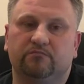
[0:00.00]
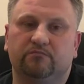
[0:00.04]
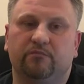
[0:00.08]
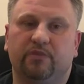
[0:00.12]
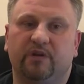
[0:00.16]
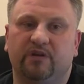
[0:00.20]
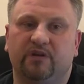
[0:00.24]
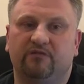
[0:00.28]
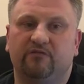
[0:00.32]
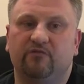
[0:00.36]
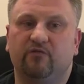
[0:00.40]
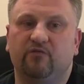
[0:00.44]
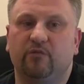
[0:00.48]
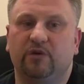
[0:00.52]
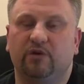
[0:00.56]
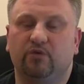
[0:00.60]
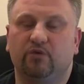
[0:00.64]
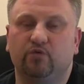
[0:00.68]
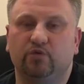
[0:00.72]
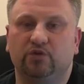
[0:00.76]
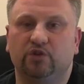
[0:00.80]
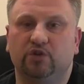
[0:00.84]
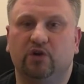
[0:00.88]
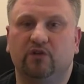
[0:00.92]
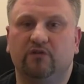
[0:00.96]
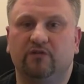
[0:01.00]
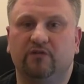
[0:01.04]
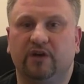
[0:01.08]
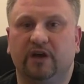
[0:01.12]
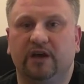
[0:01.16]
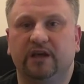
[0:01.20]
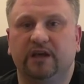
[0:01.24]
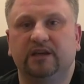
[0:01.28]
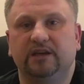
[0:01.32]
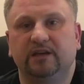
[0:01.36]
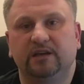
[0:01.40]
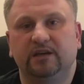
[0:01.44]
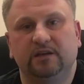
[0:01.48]
perfumy
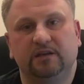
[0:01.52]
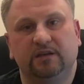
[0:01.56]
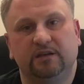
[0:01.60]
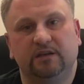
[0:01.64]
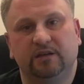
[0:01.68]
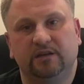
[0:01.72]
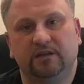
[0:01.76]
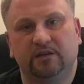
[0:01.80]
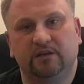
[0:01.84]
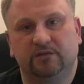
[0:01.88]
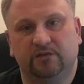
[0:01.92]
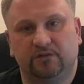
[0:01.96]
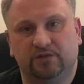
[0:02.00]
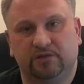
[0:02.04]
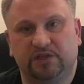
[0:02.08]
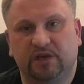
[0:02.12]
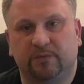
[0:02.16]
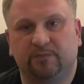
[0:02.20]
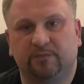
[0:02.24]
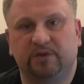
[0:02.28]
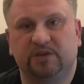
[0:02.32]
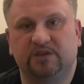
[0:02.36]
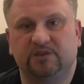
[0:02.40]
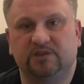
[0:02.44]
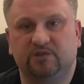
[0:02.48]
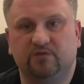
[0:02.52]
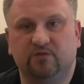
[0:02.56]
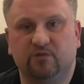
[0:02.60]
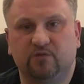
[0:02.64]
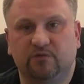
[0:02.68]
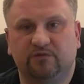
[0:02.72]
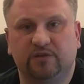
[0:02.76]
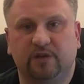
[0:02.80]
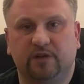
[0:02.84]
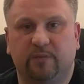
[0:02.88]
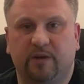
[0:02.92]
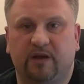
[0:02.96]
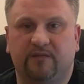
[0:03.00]
udowe, E, to czapki z
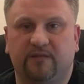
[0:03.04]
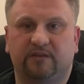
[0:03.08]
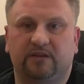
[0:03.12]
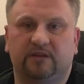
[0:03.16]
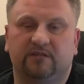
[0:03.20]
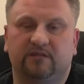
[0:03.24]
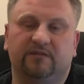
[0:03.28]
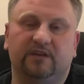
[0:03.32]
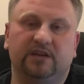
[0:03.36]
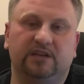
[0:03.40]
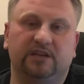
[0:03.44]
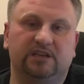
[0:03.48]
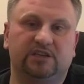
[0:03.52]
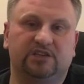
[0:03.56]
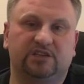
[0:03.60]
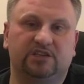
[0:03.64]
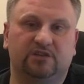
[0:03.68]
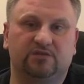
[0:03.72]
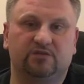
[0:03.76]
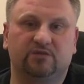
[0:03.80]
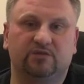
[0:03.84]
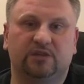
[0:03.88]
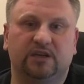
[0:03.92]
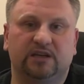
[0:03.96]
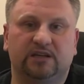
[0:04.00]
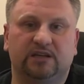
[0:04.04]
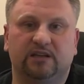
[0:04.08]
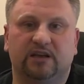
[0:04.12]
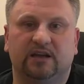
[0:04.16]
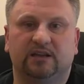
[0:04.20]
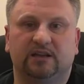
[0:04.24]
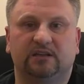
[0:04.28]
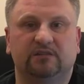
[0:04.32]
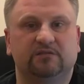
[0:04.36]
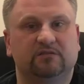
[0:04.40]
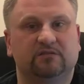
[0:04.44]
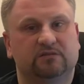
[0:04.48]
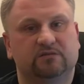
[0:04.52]
głów, naprawdę wielki szacunek dla
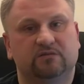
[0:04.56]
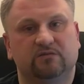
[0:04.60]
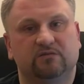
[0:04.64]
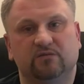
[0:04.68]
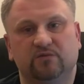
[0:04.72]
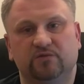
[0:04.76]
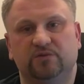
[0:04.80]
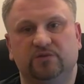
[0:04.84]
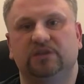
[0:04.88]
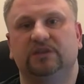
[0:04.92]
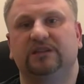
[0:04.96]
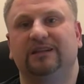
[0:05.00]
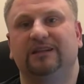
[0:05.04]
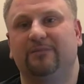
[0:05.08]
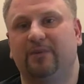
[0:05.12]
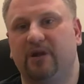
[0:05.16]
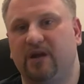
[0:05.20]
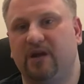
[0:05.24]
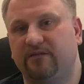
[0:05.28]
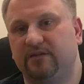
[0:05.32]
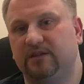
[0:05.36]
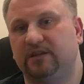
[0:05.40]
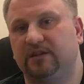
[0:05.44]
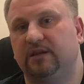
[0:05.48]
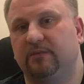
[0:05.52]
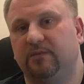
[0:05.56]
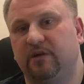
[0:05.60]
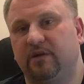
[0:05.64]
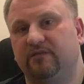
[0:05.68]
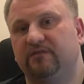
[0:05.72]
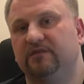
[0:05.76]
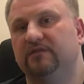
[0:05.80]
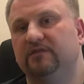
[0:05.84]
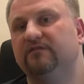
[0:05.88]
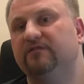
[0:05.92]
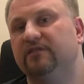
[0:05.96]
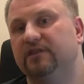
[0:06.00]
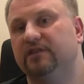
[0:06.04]
nich. To są ludzie naprawdę,
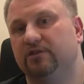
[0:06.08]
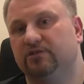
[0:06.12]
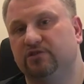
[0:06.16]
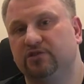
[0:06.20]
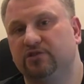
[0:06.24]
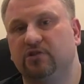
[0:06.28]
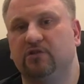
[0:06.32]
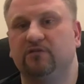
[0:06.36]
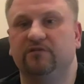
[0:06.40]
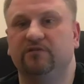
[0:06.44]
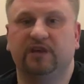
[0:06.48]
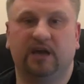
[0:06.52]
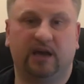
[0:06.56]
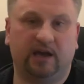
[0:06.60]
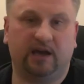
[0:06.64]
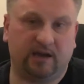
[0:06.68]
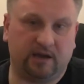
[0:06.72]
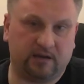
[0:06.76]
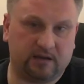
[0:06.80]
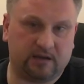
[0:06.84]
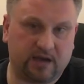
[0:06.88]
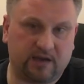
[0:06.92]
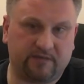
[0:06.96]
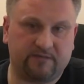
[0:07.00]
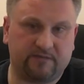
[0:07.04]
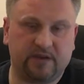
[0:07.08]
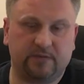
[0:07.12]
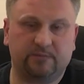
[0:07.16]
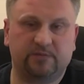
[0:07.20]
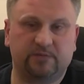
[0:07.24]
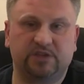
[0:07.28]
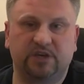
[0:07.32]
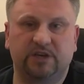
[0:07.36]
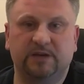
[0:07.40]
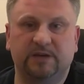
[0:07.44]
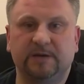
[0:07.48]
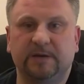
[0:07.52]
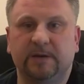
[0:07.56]
naprawdę wyjątkowi, a ja wiem,
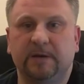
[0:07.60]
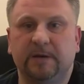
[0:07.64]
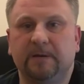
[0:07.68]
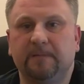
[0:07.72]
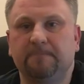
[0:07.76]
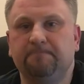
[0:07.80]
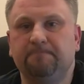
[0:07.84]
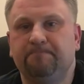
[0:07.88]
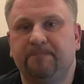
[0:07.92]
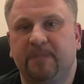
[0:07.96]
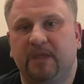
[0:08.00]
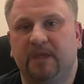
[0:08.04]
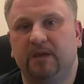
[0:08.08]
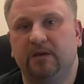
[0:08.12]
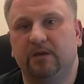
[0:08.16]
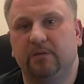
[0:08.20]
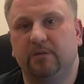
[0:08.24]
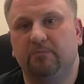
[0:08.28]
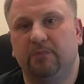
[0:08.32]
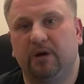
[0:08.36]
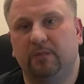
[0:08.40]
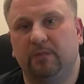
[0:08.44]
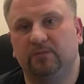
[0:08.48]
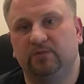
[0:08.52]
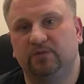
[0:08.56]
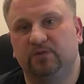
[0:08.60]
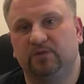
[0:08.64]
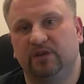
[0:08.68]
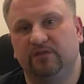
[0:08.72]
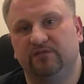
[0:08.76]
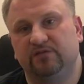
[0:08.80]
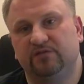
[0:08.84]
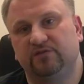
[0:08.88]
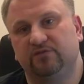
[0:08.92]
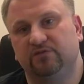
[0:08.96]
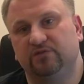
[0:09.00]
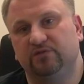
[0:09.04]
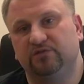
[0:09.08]
że e, mam tutaj
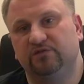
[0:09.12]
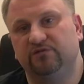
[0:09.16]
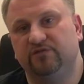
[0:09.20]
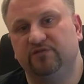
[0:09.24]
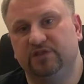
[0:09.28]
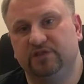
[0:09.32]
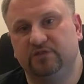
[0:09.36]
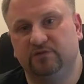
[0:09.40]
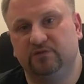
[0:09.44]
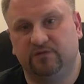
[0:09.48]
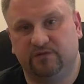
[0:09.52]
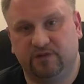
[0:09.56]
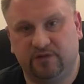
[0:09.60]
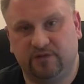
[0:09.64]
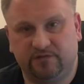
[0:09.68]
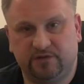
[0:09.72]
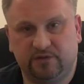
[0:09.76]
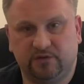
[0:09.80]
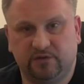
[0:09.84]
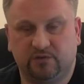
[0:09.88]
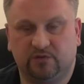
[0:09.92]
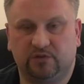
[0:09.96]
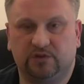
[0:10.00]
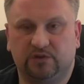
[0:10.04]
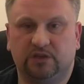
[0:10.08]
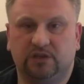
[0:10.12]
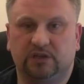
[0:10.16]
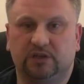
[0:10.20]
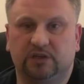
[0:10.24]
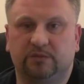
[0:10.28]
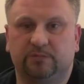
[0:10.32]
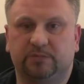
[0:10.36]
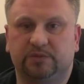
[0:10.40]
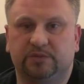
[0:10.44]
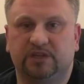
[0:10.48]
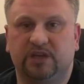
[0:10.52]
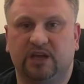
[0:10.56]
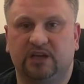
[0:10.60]
wśród widzów, wśród
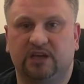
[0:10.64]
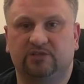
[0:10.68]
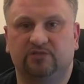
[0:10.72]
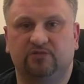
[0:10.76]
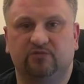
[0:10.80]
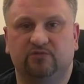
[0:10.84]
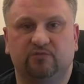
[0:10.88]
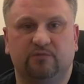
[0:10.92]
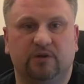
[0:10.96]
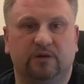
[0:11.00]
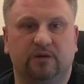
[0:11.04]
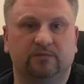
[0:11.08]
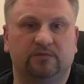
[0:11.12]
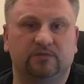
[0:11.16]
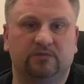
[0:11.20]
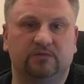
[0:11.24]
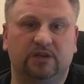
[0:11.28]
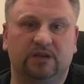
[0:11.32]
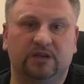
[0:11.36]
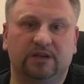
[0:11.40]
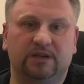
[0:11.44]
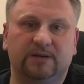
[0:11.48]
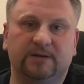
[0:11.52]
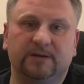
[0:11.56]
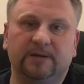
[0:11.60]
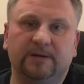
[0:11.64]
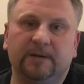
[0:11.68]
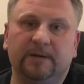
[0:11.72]
e, przyjaciół, mam tutaj